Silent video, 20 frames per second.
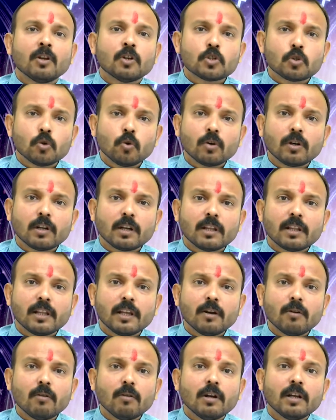शुक्र
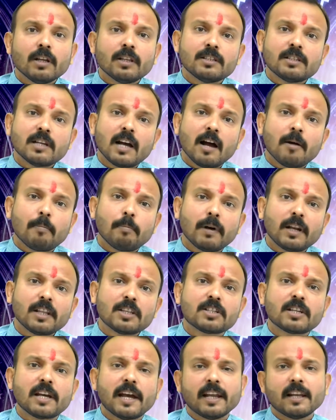देव जहाँ पर
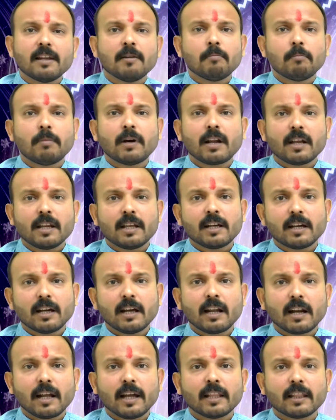छः नंबर
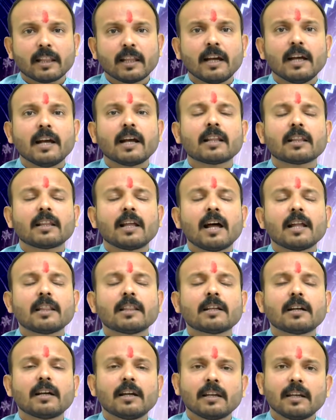लिखा रहता है
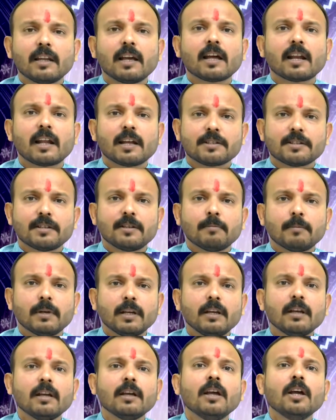अर्थात कन्या राशि
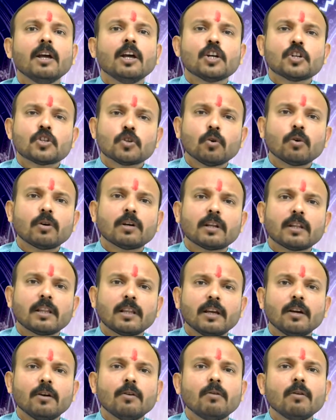में शुक्र
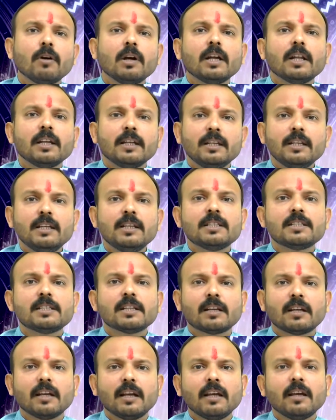देव नीच
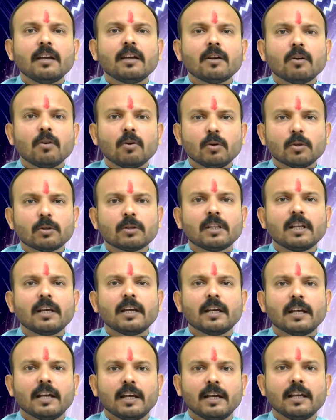के होते
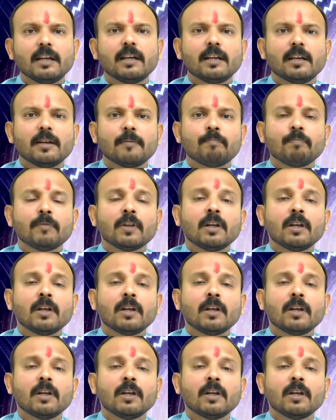हैं